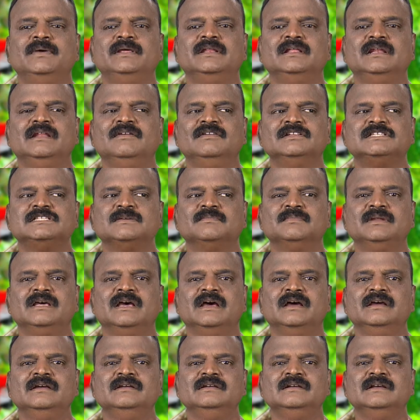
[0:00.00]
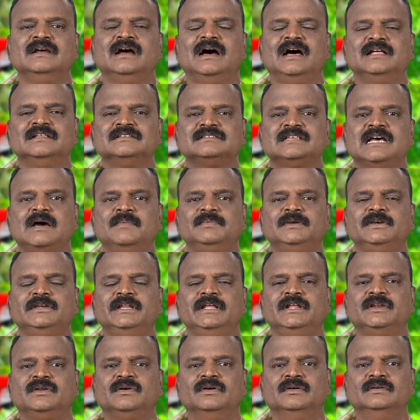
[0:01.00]
பயிர் எல்லாம் வச்சோம்னா அது
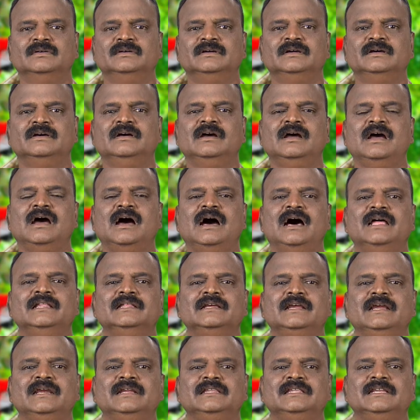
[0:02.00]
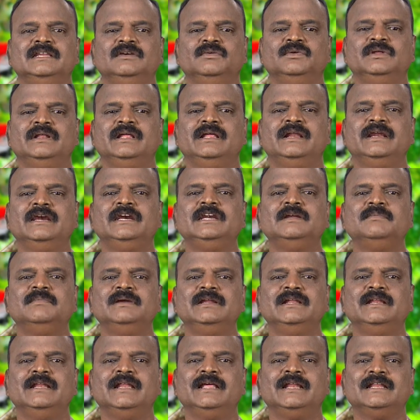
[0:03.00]
சாப்பிட்டுட்டே இருக்கும் அது கிட்டத்தட்ட ஒரு ரெண்டு
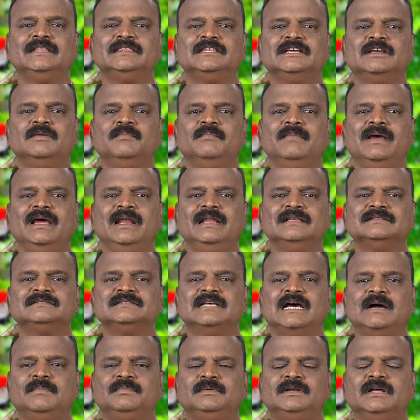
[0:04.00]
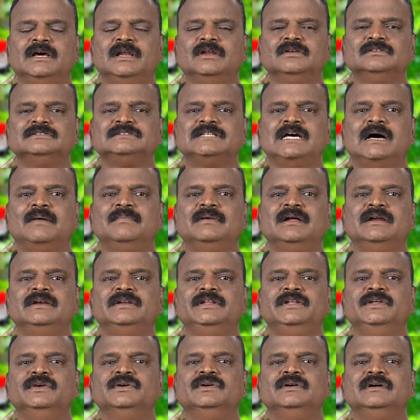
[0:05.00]
மணி நேரத்துக்கு மேலே சாப்பிட்டாலும்
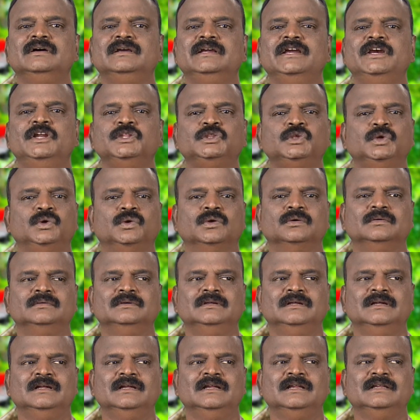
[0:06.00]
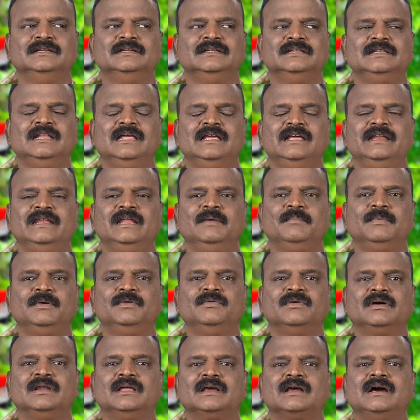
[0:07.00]
சாப்பிடாட்டியும் எடுத்துடணும் இதில் என்ன
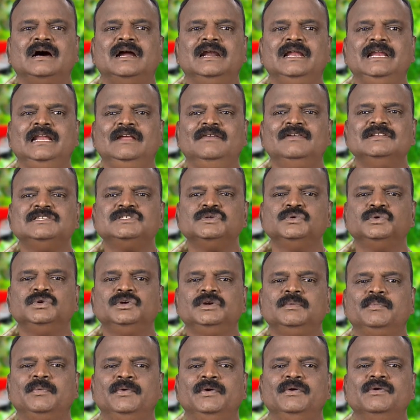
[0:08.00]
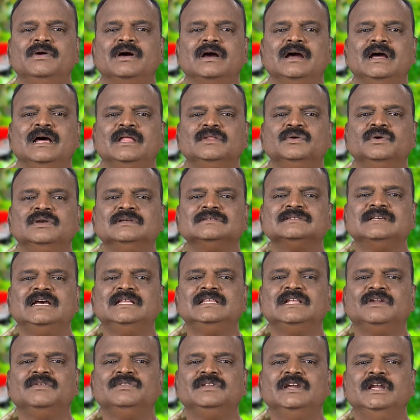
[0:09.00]
பண்ணுவாங்கன்னா காலையில் வச்சு விட்டுட்டு போயிடுவாங்க அதோட
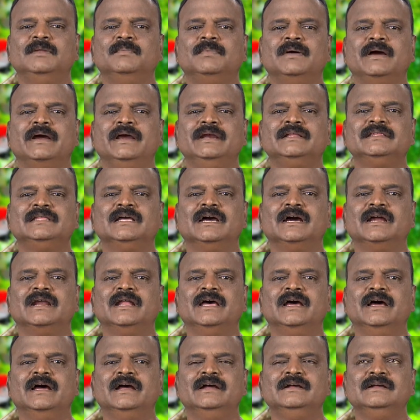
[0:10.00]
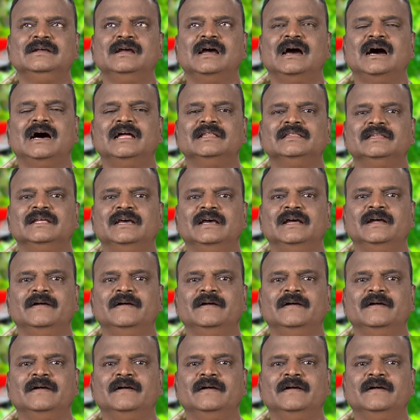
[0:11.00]
சாயந்தரம் வந்து எடுப்பாங்க எடுத்தாங்கன்னா அந்த